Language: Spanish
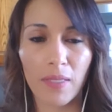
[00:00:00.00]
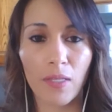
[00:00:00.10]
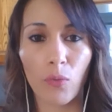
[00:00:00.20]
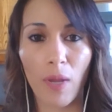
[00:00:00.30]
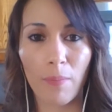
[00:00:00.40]

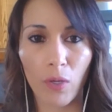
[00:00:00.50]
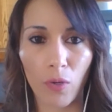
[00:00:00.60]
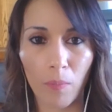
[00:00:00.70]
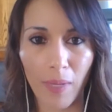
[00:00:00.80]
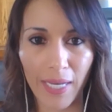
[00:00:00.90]
de una
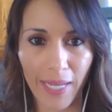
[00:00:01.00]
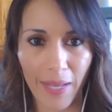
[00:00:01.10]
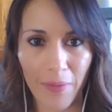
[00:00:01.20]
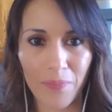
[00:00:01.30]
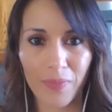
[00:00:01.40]
mejor manera.
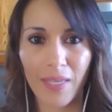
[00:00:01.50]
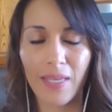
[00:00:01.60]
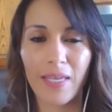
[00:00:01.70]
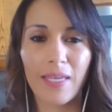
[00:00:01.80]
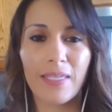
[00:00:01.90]

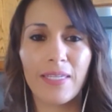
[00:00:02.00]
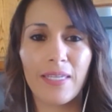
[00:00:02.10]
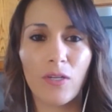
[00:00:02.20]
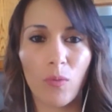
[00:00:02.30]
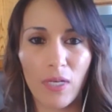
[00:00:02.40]

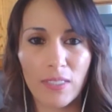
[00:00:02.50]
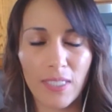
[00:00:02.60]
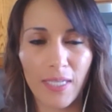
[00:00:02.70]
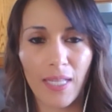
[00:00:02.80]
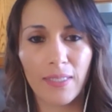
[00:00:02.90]
Y como les
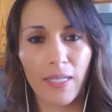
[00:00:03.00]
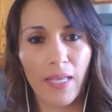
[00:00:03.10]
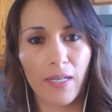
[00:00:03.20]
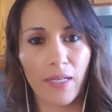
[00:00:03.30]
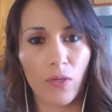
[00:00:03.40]
dije, al
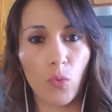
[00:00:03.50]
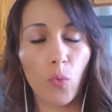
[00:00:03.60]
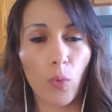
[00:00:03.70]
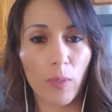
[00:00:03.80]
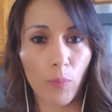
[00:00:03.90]
tener un
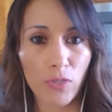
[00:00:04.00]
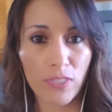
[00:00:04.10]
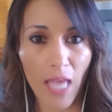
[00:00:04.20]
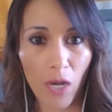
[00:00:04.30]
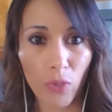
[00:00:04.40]
cuerpo
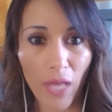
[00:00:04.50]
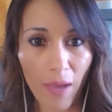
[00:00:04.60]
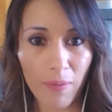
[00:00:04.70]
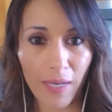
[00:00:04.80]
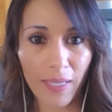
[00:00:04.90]

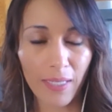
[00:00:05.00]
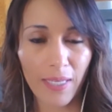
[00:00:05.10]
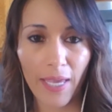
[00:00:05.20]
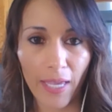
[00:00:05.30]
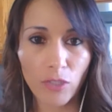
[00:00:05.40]
saludable,
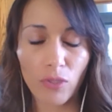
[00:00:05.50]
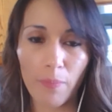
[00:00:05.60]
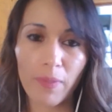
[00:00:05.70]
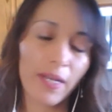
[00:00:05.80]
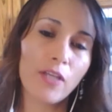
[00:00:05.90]
eso
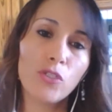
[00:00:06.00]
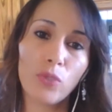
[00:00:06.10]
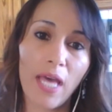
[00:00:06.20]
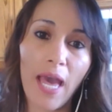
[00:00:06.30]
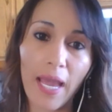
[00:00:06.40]
también
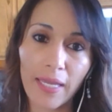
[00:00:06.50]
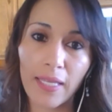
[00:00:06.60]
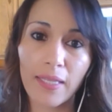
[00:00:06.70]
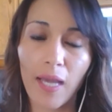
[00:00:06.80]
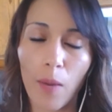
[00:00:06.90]
ayuda a que
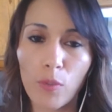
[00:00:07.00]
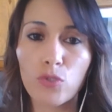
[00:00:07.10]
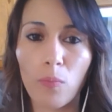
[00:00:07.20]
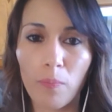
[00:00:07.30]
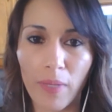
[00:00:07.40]
tengamos
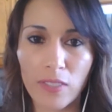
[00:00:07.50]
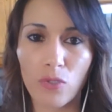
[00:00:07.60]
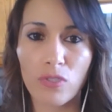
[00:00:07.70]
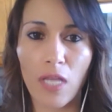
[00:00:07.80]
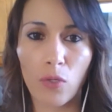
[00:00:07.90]
un
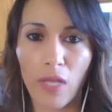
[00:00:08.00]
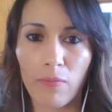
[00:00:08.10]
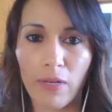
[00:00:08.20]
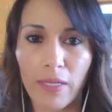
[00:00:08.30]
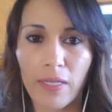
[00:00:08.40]
peso
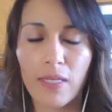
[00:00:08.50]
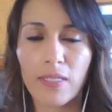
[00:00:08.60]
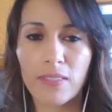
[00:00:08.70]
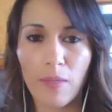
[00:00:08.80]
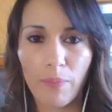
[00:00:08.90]
saludable.
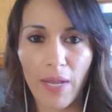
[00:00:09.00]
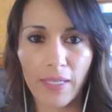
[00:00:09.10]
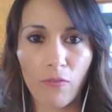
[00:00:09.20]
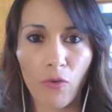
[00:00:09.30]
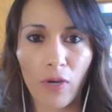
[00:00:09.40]
Siempre hay
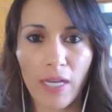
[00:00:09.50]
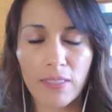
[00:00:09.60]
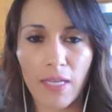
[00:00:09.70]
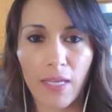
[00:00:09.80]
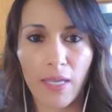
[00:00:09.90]
que
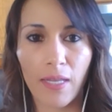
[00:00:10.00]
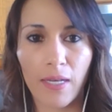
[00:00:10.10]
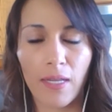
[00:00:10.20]
enfocarse en